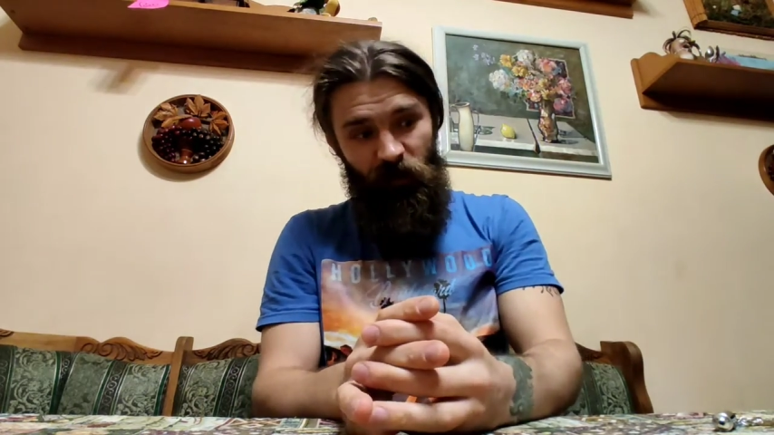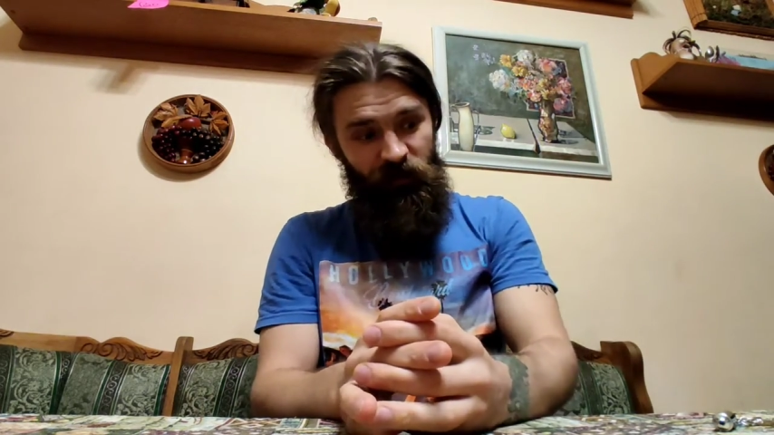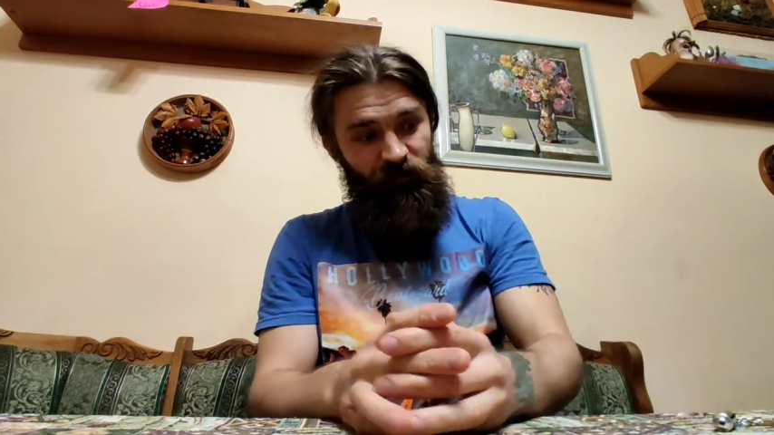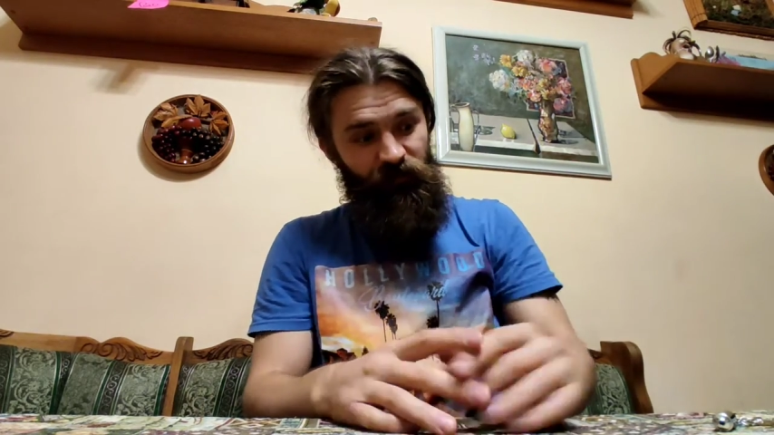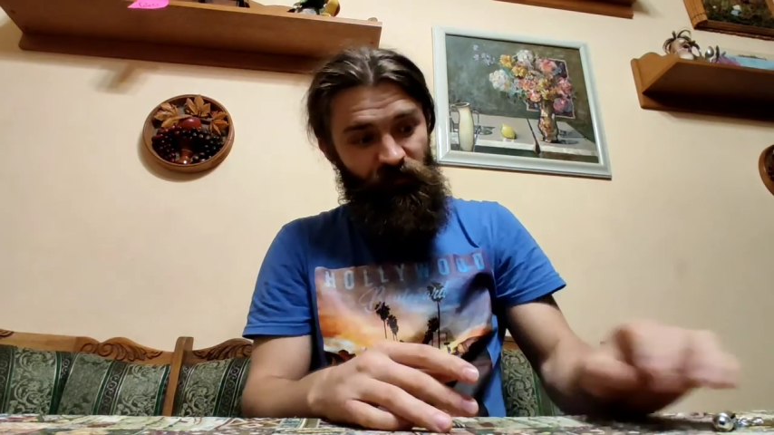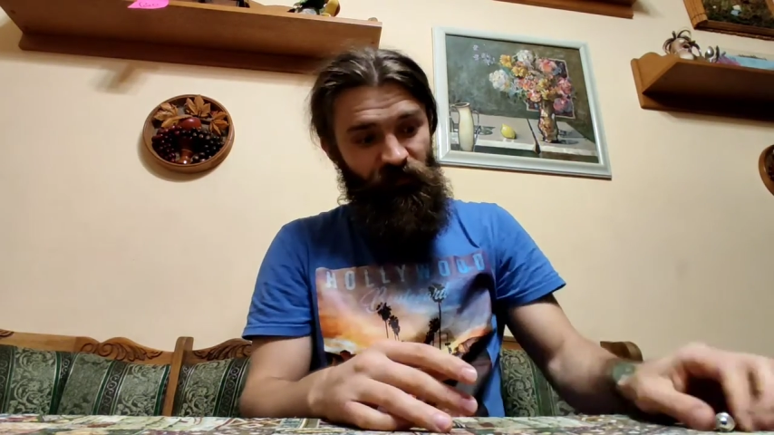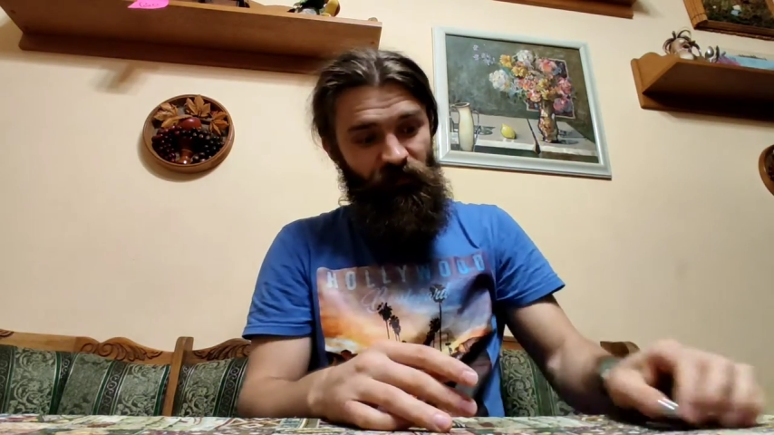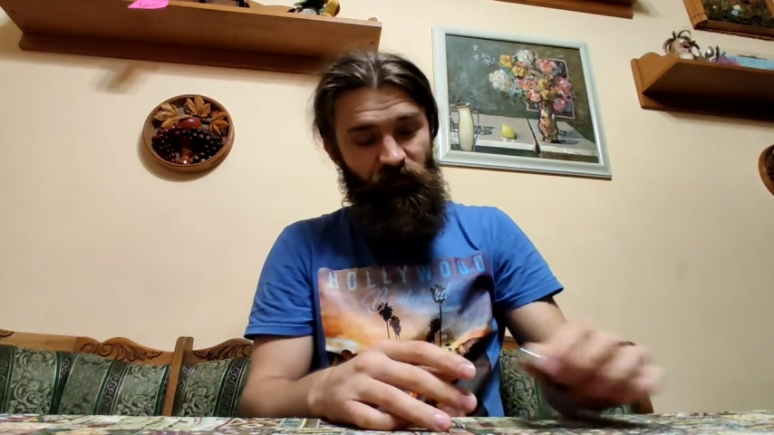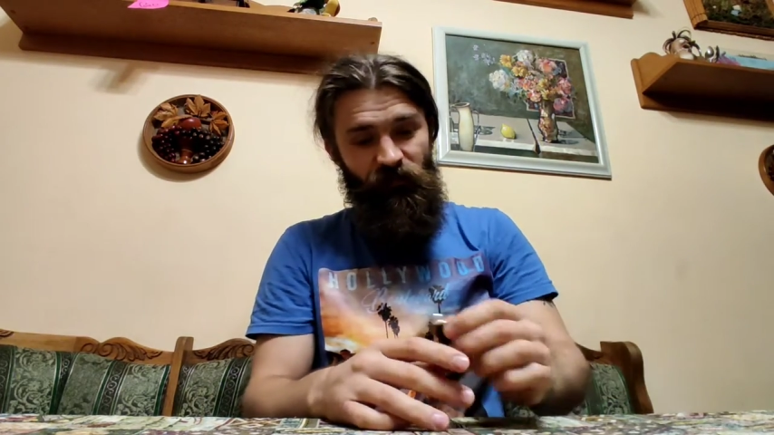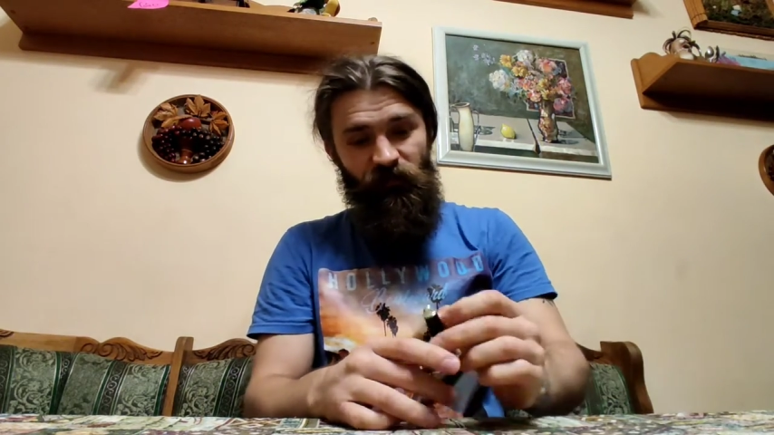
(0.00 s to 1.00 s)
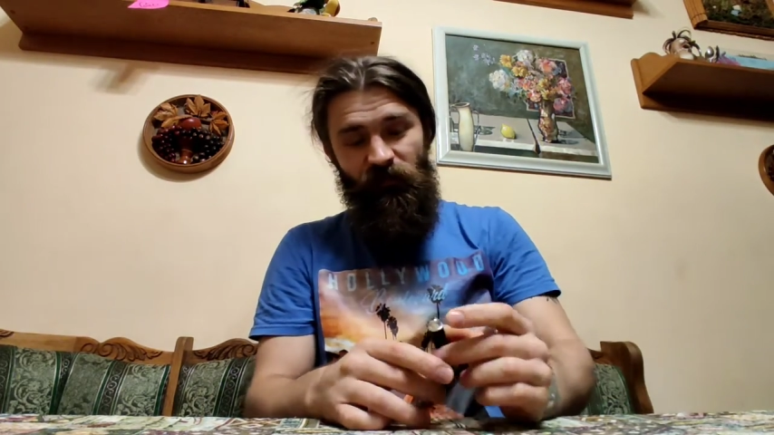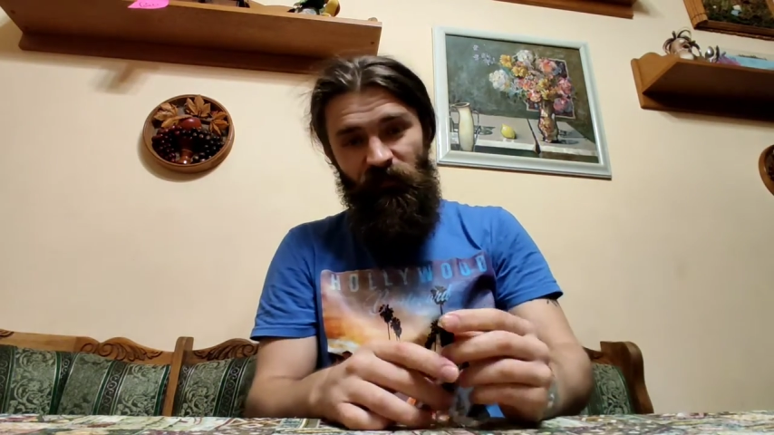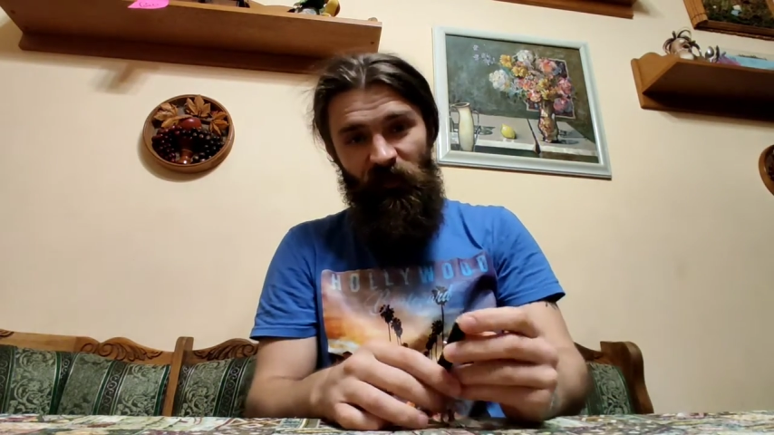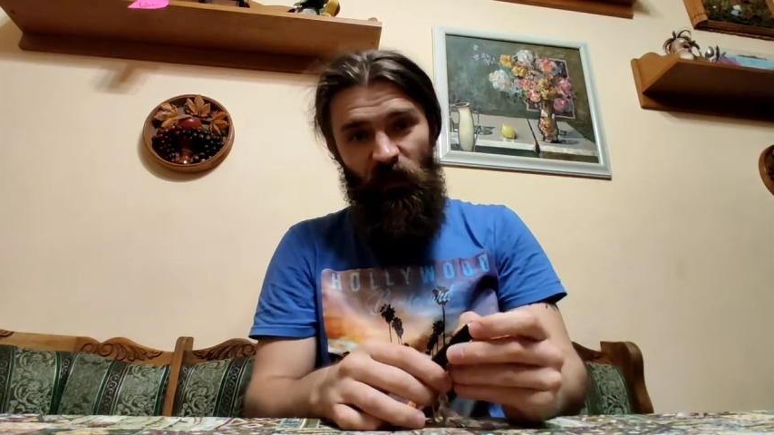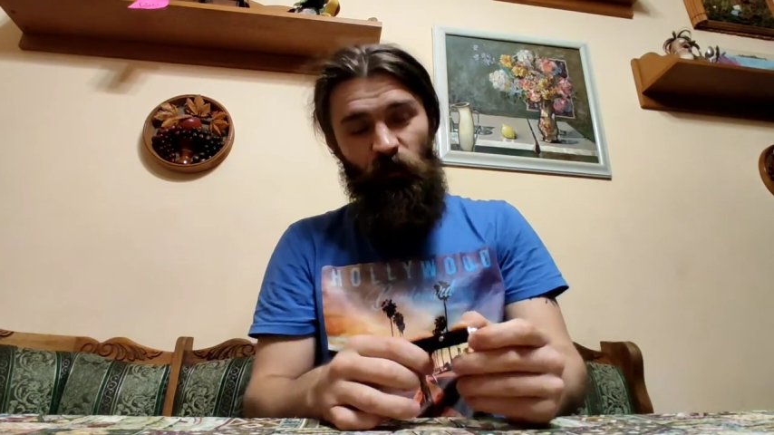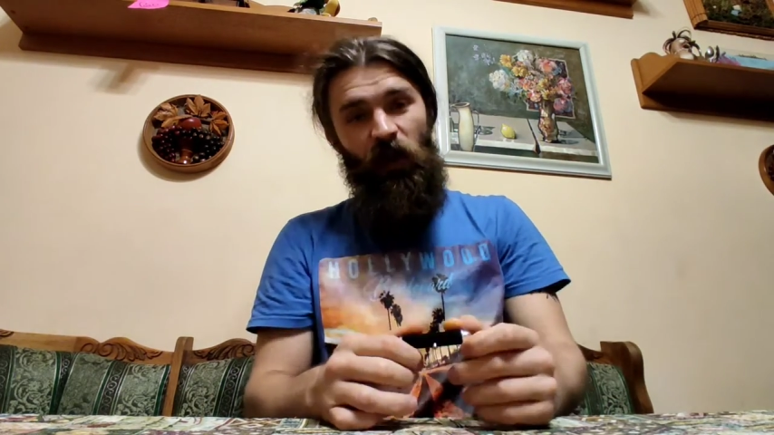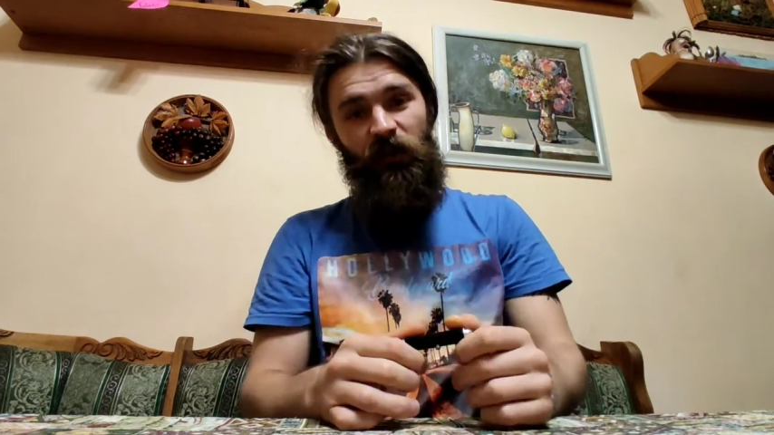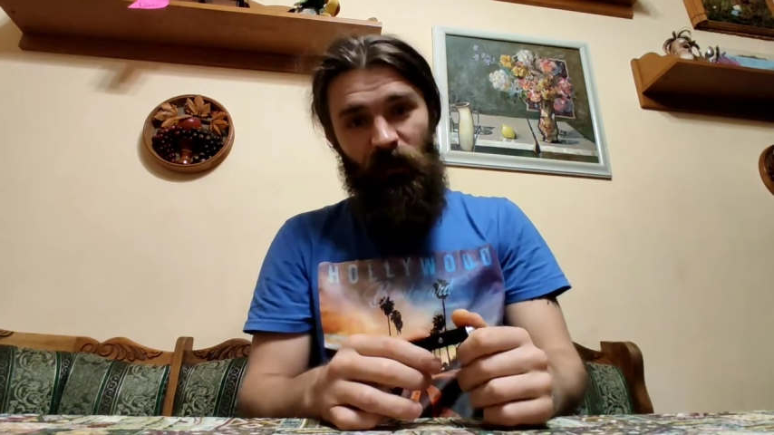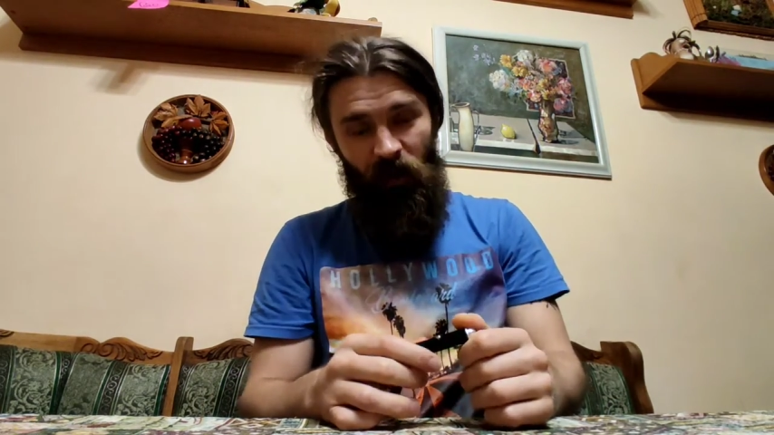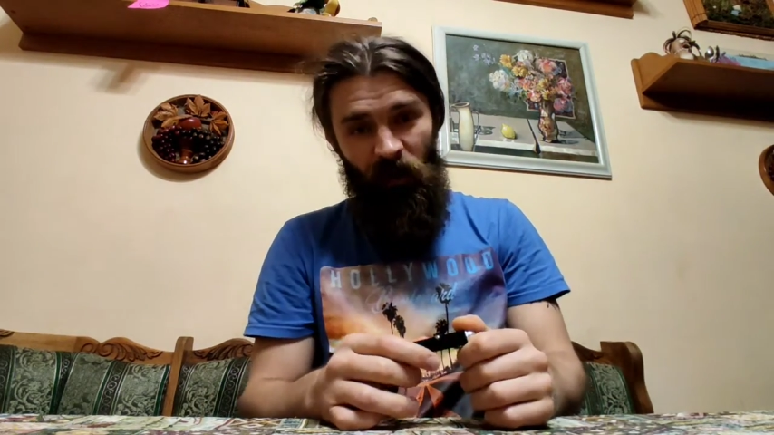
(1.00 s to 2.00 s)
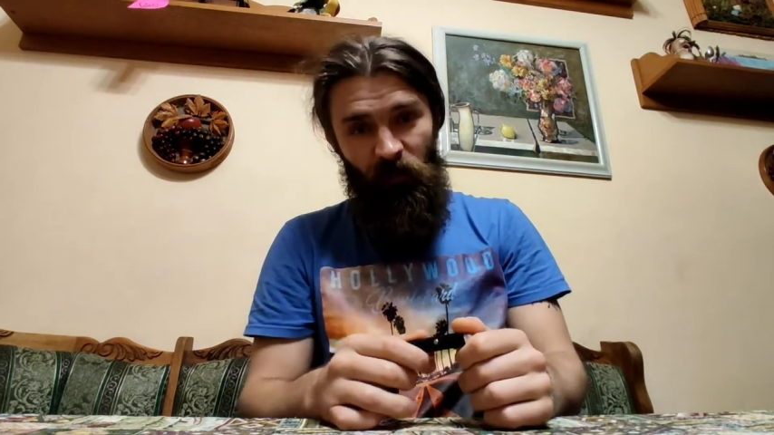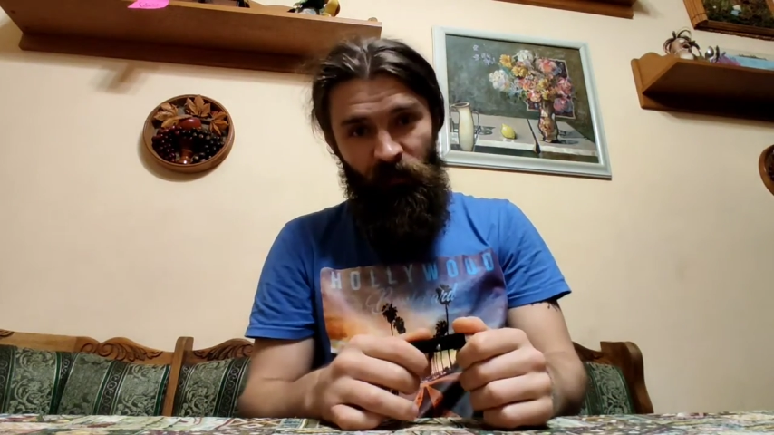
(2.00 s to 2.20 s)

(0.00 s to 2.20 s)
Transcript: раз. Вот как-то так.